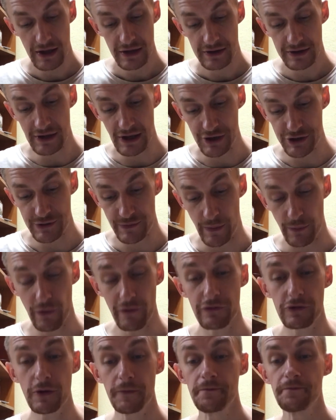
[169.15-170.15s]
Дальше, по
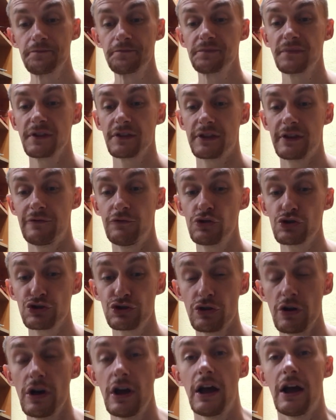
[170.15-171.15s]
поводу того,
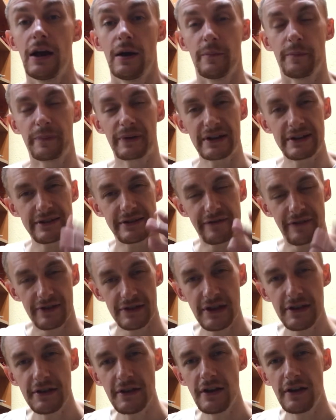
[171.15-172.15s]
что
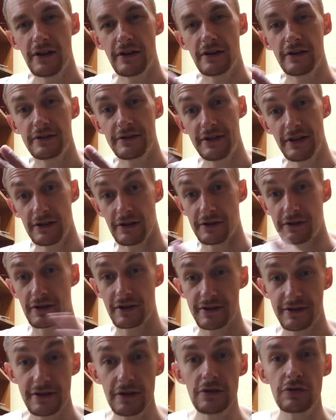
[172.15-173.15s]
производитель делает
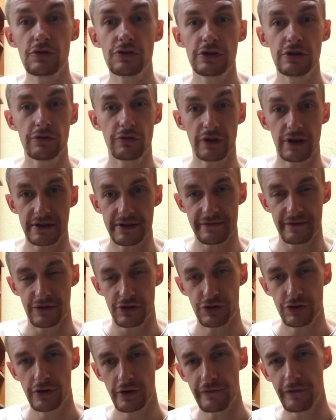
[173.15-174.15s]
рассылку, где указывает,
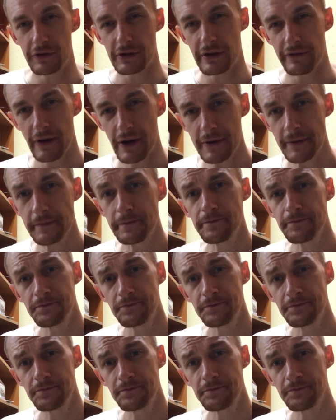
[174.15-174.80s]
что его товар